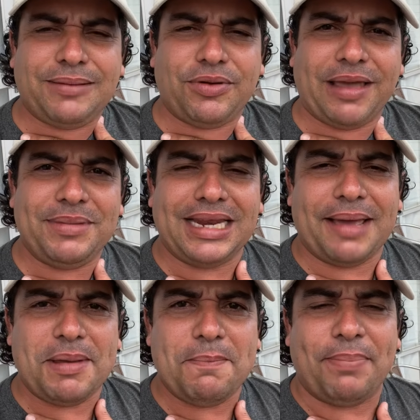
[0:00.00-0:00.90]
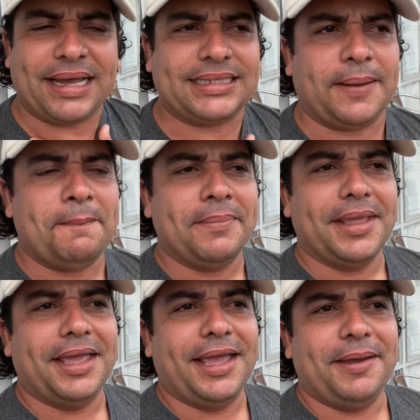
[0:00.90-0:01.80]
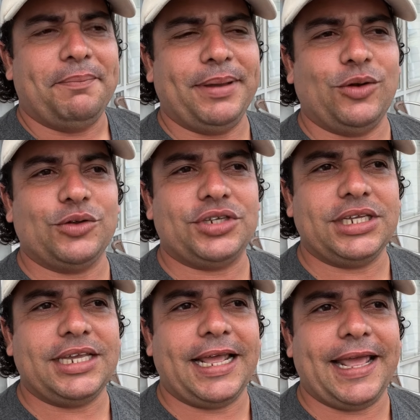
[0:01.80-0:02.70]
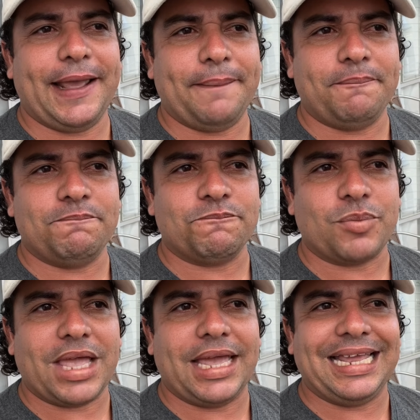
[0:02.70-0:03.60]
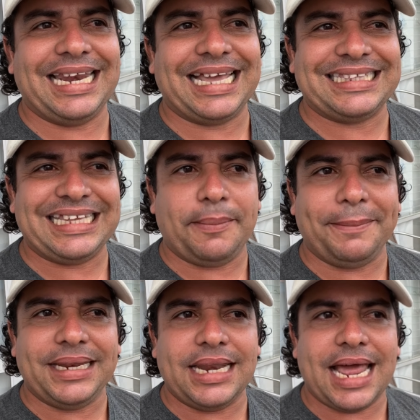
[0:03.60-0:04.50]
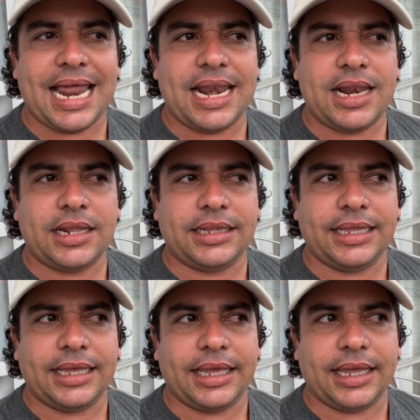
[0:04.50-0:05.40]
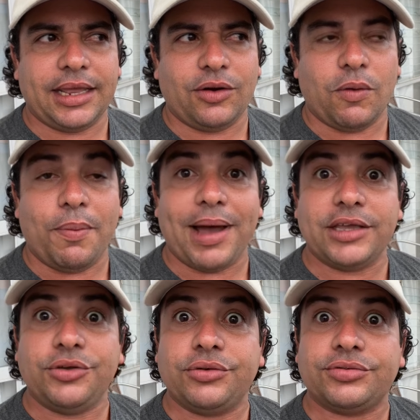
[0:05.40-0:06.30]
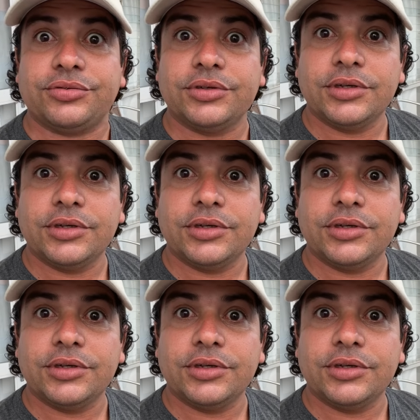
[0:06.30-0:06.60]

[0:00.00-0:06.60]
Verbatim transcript: porque a mí nada me impacta, pero sí em, en la terminal de los baños,